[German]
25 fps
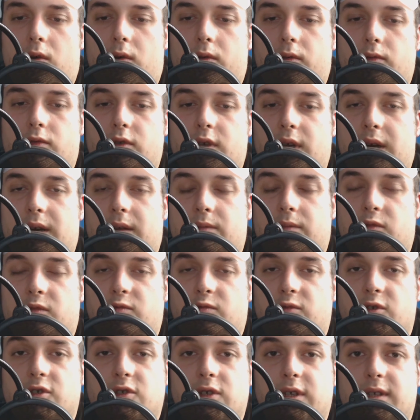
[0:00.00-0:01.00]
Und
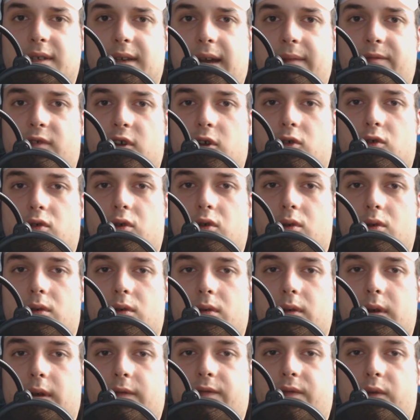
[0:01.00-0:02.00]
ja, wir müssen jetzt einfach
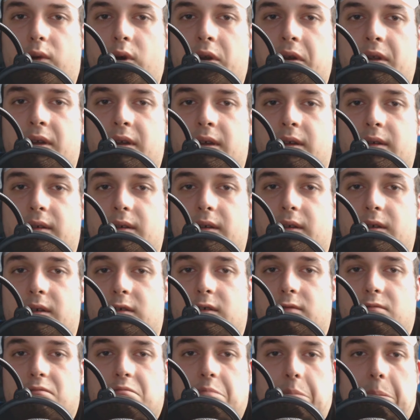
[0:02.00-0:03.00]
gucken nach
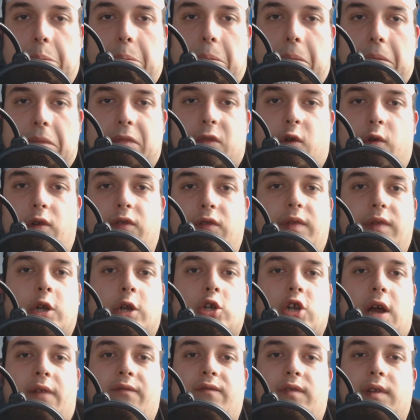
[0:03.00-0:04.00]
vorne. Ähm,
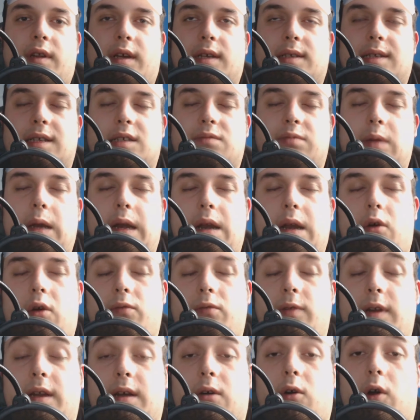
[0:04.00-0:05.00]
und wir schaffen das. Es
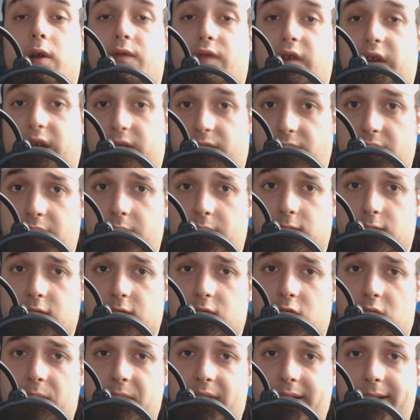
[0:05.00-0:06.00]
werden auch wieder häufiger
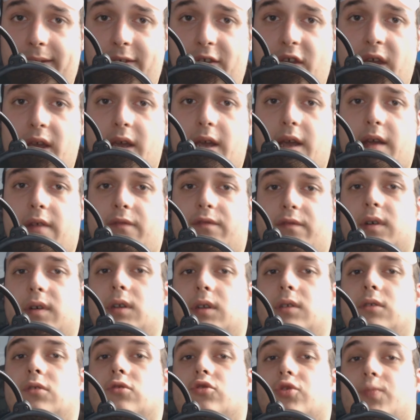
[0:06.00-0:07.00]
Videos kommen
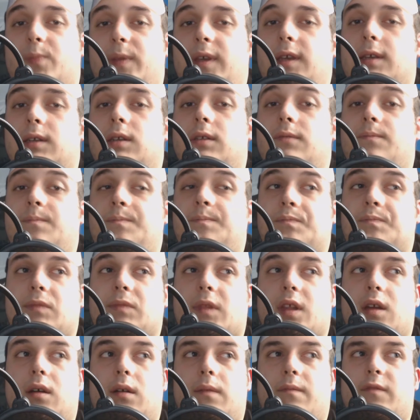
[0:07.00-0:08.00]
von Spielen.
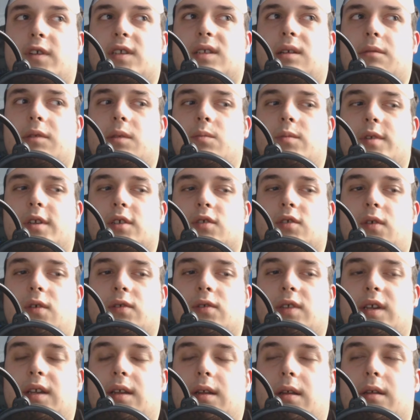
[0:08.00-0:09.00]
Ähm, was habe ich
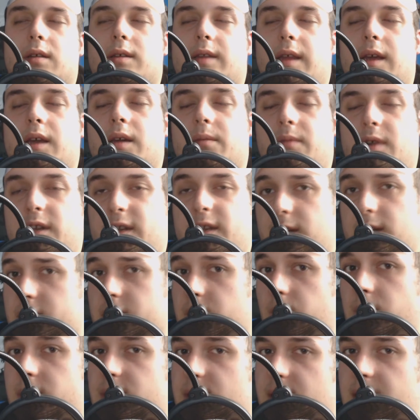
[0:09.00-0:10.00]
mir da so ausgedacht? Ich denke
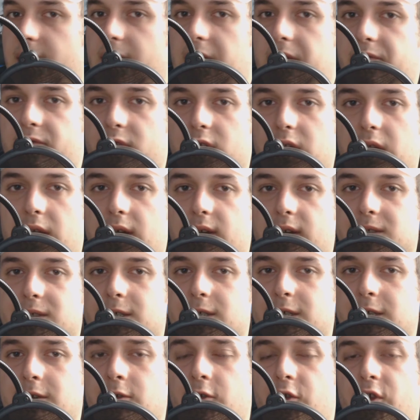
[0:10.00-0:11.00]
mal, Dark Souls 3 wird
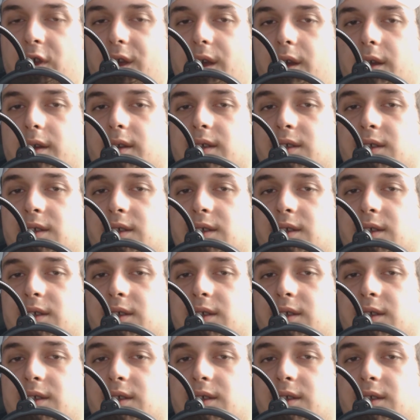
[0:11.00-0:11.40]
klar sein,